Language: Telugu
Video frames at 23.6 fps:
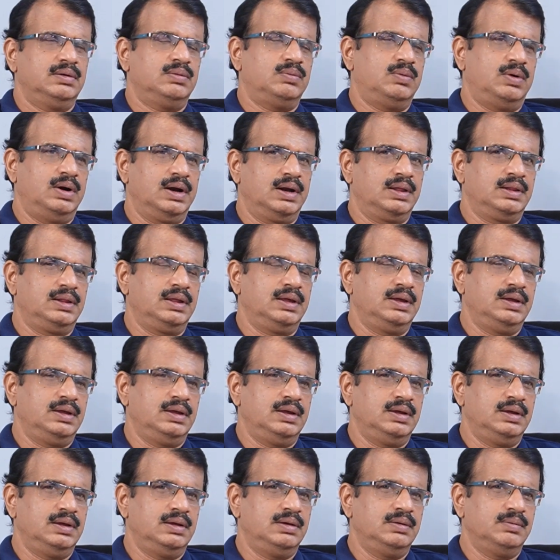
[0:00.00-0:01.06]
వాళ్ళది
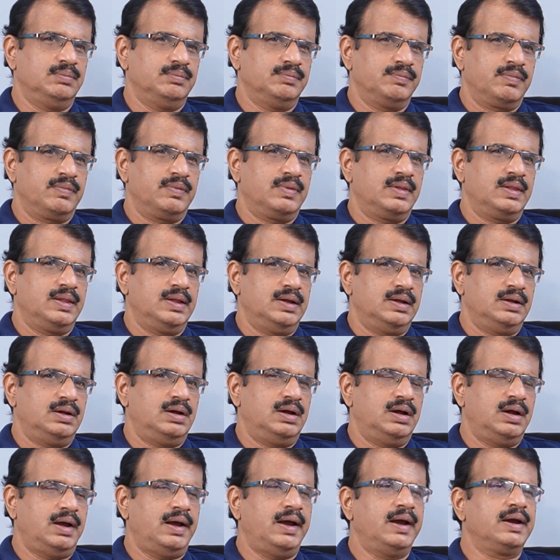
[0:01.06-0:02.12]

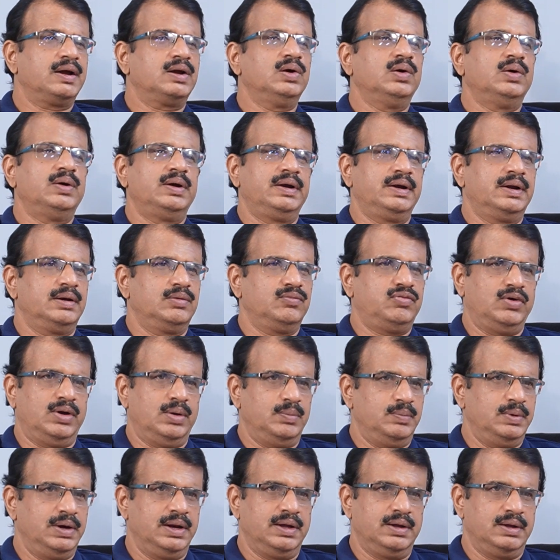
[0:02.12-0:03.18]
ఆంగ్లో ఇండియన్
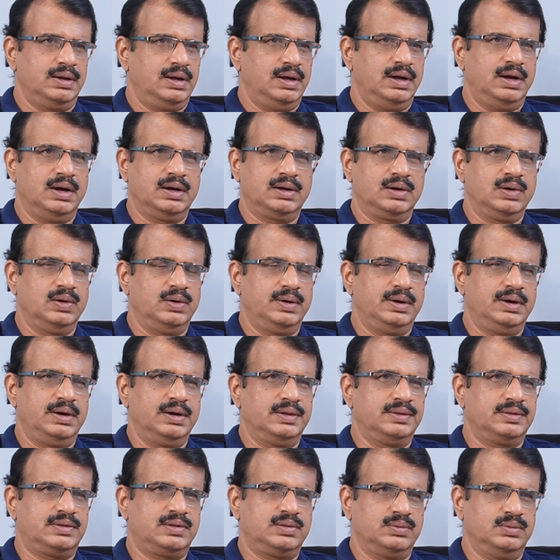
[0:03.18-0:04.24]
ఫ్యామిలీ ఆంగ్లో
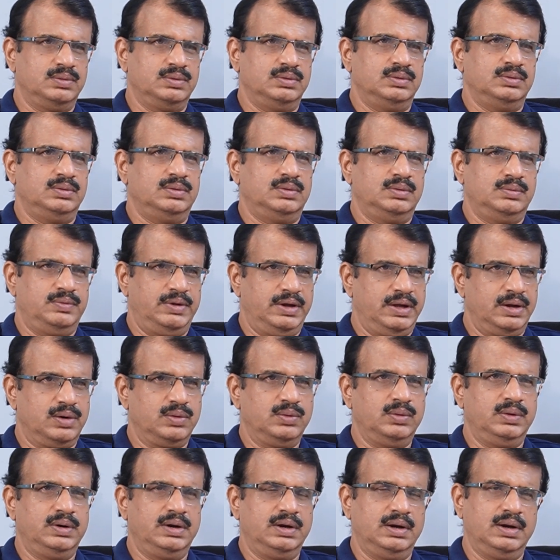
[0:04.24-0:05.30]
ఇండియన్స్
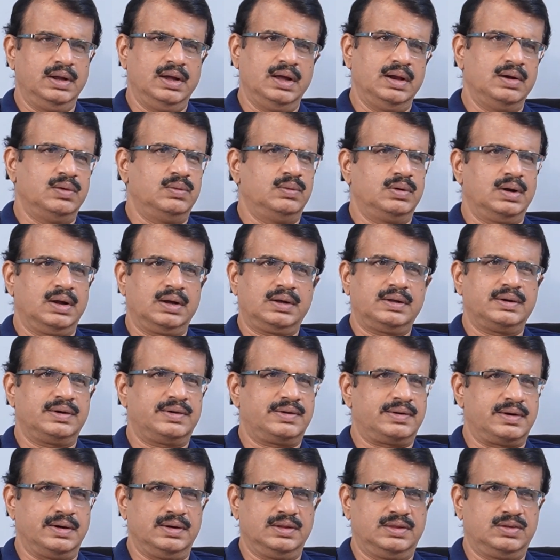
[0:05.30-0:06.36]
వేరు ఇండియాలో ఉన్న
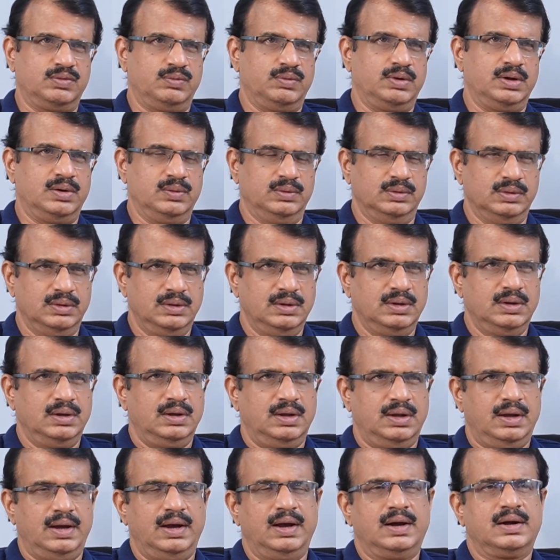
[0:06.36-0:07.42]
క్రిస్టియన్స్ వేరు
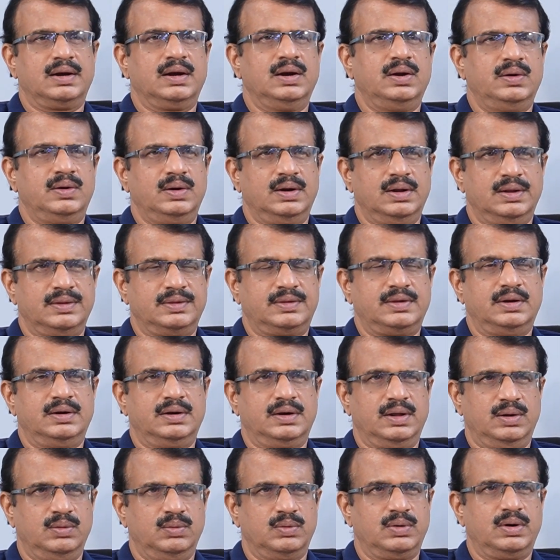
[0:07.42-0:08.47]
ఆంగ్లో ఇండియన్స్
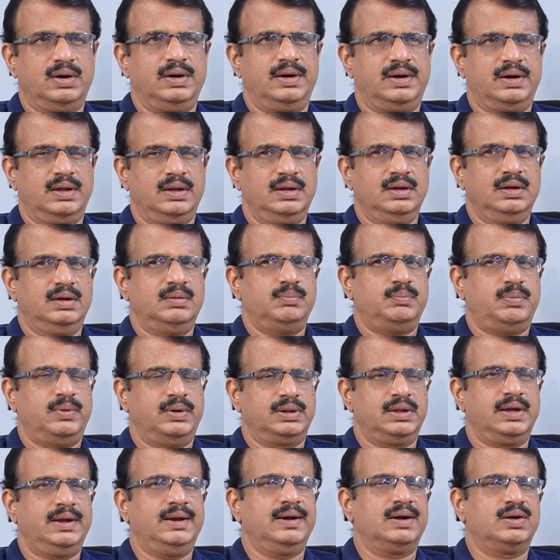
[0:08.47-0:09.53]
అంటే ఎవరంటే
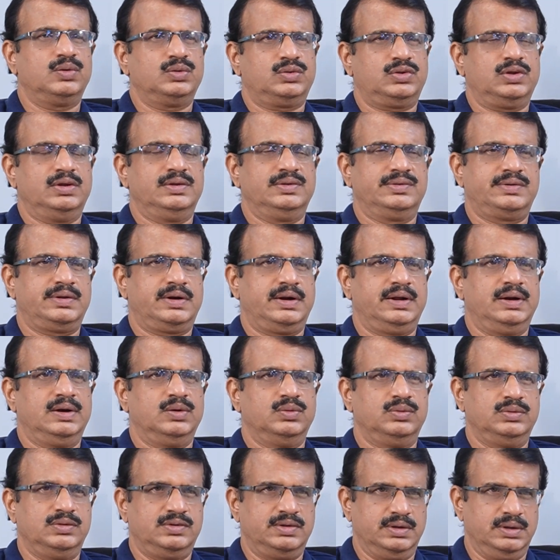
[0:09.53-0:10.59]
పదిహేడవ సెంచరీ
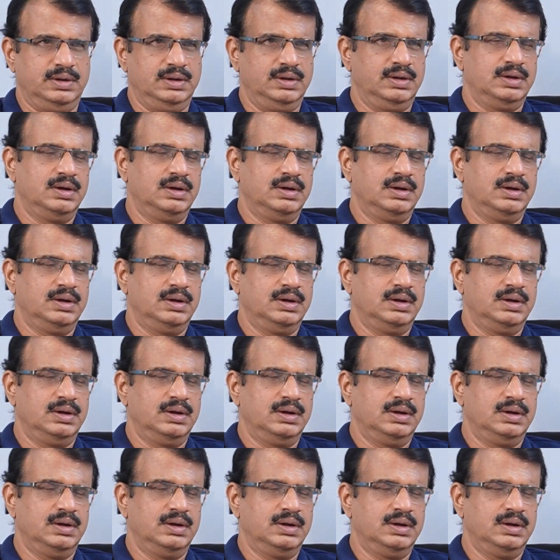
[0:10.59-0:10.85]
నుంచి